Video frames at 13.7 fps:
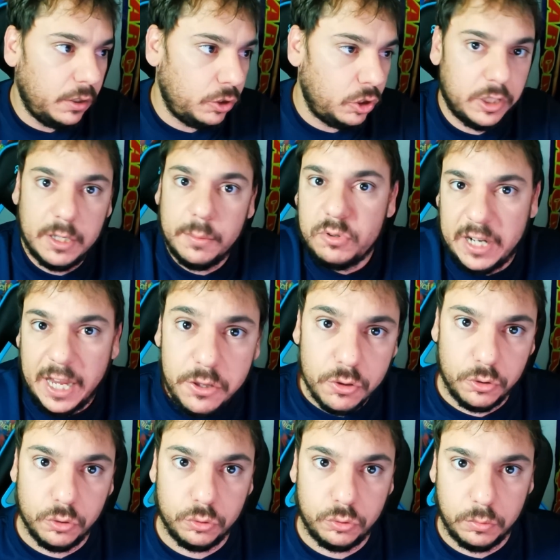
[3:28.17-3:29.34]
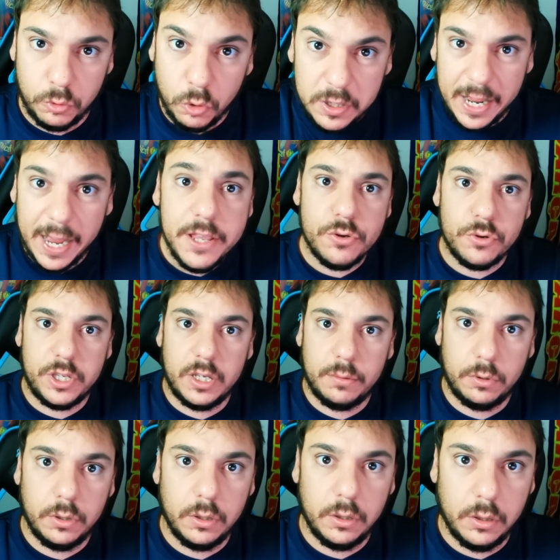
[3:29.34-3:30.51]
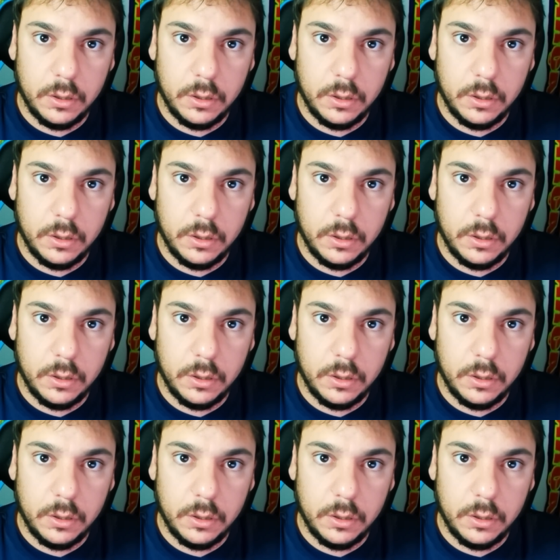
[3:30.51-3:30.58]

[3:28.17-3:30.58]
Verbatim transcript: yo llevo un año en YouTube, un año llevo.